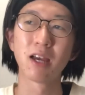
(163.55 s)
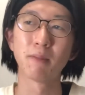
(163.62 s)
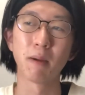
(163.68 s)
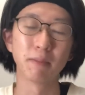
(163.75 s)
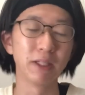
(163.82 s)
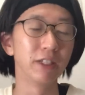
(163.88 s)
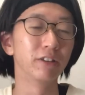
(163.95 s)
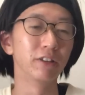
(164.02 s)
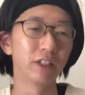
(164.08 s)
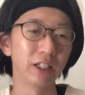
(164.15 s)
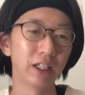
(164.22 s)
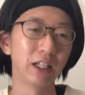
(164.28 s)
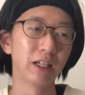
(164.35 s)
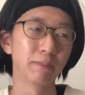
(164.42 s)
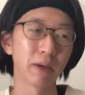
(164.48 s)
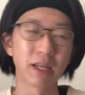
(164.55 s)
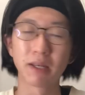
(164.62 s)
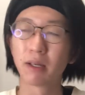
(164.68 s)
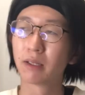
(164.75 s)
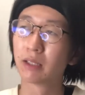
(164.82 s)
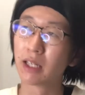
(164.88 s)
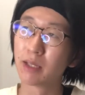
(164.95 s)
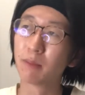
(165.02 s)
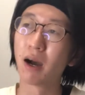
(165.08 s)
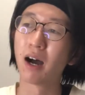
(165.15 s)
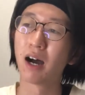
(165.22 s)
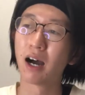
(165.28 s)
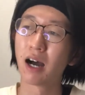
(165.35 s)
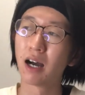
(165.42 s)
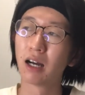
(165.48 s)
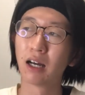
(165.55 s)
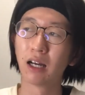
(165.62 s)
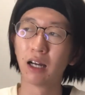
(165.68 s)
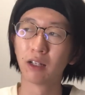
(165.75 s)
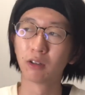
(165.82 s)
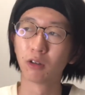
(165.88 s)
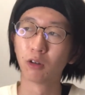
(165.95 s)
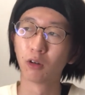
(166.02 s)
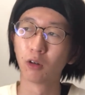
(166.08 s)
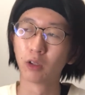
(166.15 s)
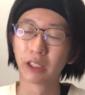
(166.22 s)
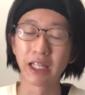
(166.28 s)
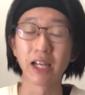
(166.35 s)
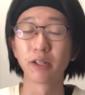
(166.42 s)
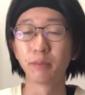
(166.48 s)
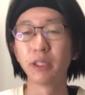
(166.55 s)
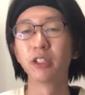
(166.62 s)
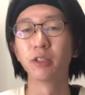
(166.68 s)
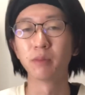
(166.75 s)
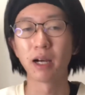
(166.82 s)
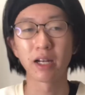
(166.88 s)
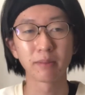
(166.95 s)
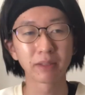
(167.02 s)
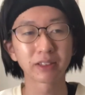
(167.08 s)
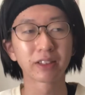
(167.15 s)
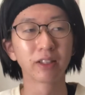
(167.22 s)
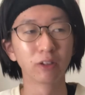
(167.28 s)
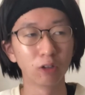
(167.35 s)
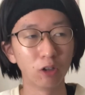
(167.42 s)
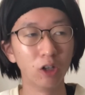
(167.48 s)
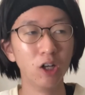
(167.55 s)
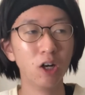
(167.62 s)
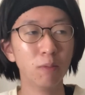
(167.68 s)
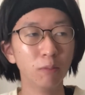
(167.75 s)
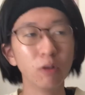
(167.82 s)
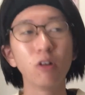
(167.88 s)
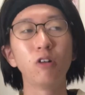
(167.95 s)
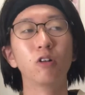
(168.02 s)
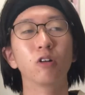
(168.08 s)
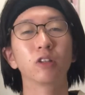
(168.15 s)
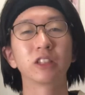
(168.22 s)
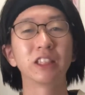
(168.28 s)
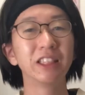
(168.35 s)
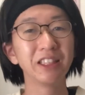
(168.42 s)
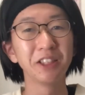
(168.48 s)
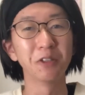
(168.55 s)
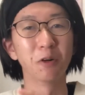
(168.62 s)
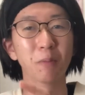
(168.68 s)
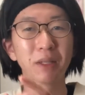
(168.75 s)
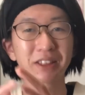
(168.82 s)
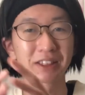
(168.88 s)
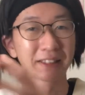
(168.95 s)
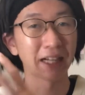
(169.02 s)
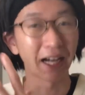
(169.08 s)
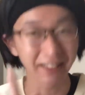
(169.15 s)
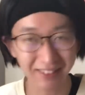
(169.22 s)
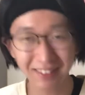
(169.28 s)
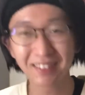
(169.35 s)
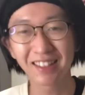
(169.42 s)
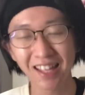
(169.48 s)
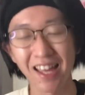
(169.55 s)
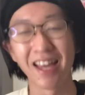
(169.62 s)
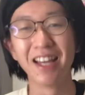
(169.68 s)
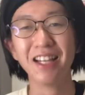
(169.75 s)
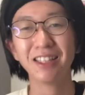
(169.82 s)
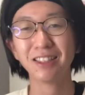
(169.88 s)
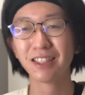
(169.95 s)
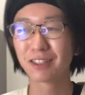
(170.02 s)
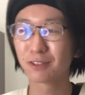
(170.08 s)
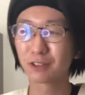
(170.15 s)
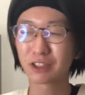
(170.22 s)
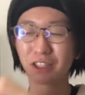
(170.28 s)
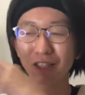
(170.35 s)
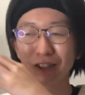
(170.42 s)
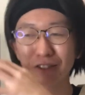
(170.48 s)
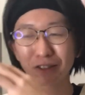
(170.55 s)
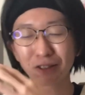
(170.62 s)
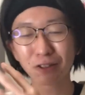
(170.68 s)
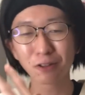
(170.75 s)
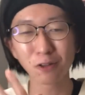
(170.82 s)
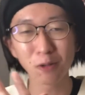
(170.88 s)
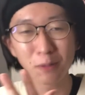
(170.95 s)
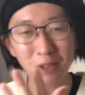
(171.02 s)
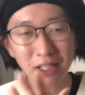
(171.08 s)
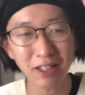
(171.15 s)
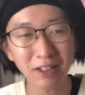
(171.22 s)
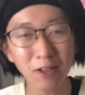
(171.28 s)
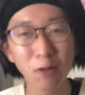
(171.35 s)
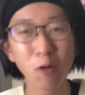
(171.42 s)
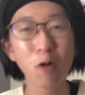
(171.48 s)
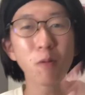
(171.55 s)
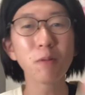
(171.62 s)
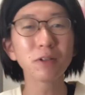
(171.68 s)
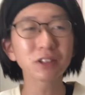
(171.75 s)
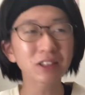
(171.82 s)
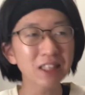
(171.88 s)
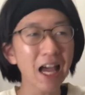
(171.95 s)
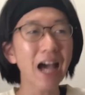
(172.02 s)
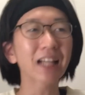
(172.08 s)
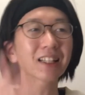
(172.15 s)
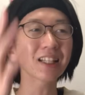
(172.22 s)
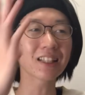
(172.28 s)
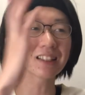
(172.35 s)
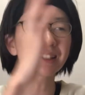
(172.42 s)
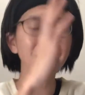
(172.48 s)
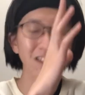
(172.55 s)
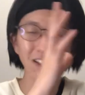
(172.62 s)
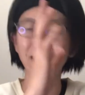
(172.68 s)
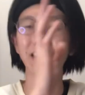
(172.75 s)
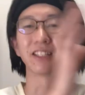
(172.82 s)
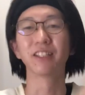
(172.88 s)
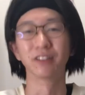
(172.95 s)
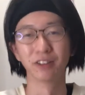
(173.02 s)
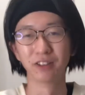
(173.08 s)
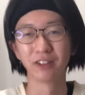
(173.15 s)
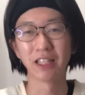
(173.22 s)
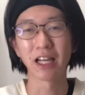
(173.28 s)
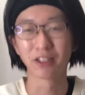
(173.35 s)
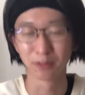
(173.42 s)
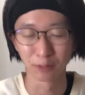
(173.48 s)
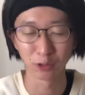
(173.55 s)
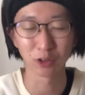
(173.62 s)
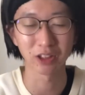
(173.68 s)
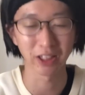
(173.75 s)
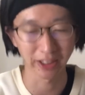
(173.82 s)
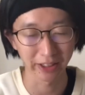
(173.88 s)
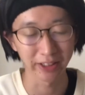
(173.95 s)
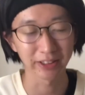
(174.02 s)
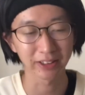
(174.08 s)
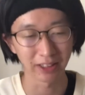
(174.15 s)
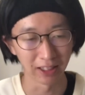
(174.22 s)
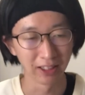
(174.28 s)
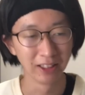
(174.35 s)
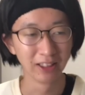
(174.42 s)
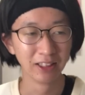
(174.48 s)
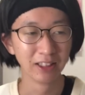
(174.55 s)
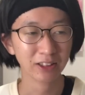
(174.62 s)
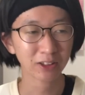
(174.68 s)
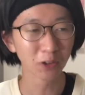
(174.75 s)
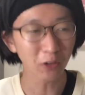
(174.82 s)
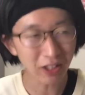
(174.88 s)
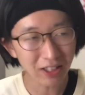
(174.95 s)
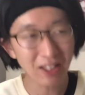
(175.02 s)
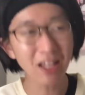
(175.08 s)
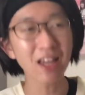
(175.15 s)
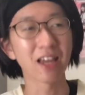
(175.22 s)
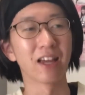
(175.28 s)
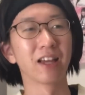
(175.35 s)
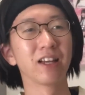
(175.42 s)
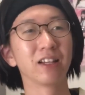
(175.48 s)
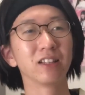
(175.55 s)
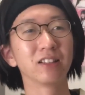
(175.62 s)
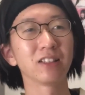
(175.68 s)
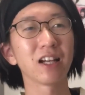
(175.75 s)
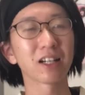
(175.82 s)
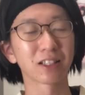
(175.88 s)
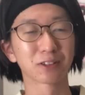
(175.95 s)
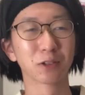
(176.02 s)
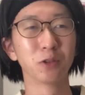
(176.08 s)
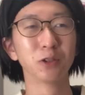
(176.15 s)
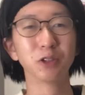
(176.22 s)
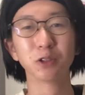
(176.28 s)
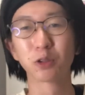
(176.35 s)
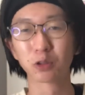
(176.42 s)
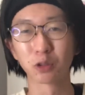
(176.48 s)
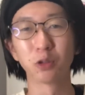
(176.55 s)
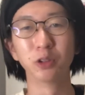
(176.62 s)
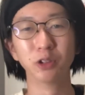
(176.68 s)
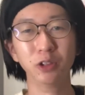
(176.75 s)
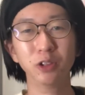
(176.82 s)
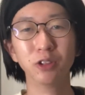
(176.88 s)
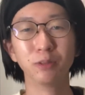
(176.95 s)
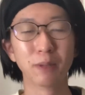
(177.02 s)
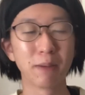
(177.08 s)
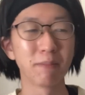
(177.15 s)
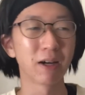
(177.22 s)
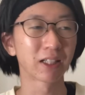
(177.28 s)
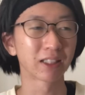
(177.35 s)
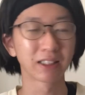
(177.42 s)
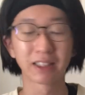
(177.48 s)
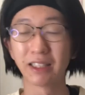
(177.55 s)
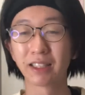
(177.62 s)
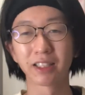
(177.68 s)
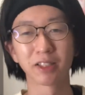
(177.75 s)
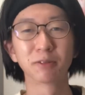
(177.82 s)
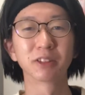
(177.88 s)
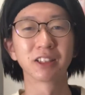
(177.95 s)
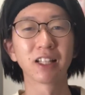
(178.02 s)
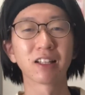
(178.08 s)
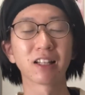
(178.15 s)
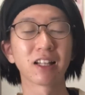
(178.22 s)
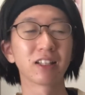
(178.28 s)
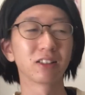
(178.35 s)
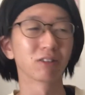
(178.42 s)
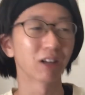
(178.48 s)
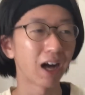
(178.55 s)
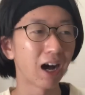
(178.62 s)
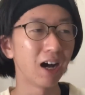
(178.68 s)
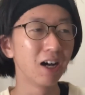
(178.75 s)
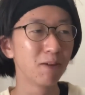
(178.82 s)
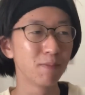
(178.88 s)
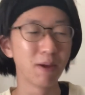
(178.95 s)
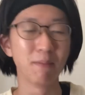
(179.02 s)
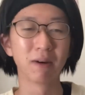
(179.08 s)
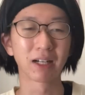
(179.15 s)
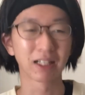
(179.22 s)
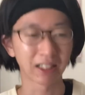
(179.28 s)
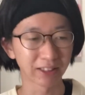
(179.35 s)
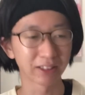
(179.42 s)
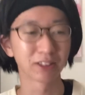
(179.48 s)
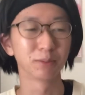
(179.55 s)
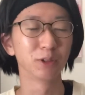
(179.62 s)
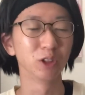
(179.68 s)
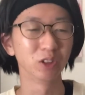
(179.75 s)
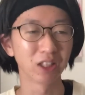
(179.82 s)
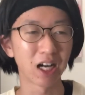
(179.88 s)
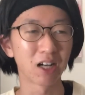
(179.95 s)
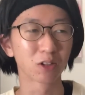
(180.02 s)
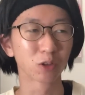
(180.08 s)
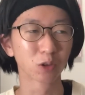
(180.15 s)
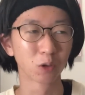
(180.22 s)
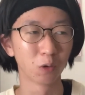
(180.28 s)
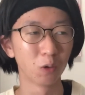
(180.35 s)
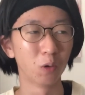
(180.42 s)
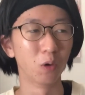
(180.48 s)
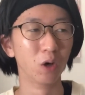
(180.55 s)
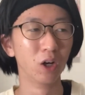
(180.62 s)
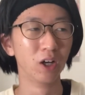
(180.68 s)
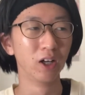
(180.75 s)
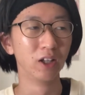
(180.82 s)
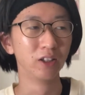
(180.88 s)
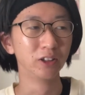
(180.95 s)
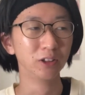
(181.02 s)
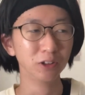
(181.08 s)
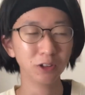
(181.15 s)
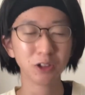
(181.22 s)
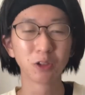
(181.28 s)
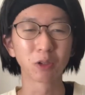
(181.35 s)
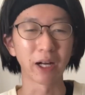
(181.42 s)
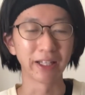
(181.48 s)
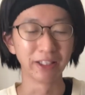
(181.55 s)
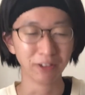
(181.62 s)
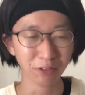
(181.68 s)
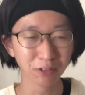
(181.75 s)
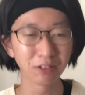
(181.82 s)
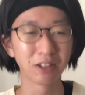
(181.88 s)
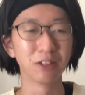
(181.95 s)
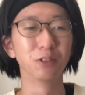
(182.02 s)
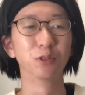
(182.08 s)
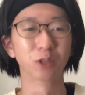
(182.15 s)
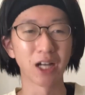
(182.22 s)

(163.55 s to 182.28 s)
まあ、ミーグリ、まあ、ね今あのリアルミーグにもありますけどもう CD をまず買ってでその CD についてくる応募券で応募して当たったらできるやるものじゃないですかそれでなんかそういうことを言うメンバーが嫌な気持ちになったりとかメンバーが悲しむようなことを言う人がいるっていうの